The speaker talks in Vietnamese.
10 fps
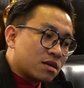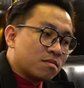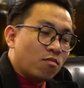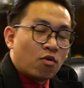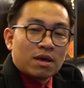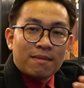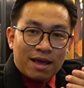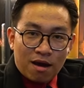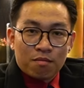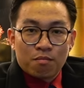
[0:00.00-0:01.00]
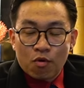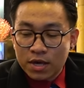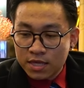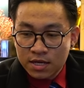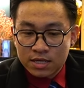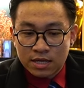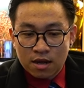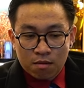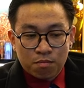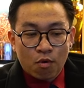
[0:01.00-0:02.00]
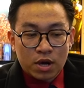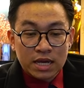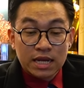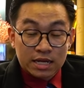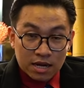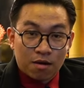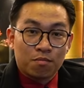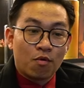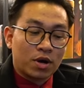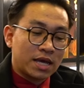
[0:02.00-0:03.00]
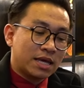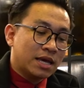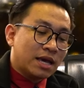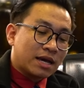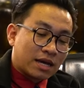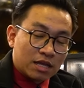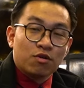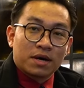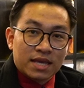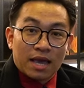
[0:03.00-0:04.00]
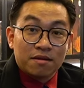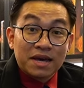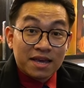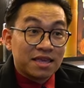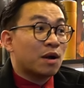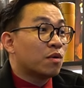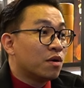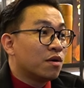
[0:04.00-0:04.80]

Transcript: một cái bài học, một cái chương trình học, một cái lịch học, một cái kỹ thuật dạy nó khác nhau.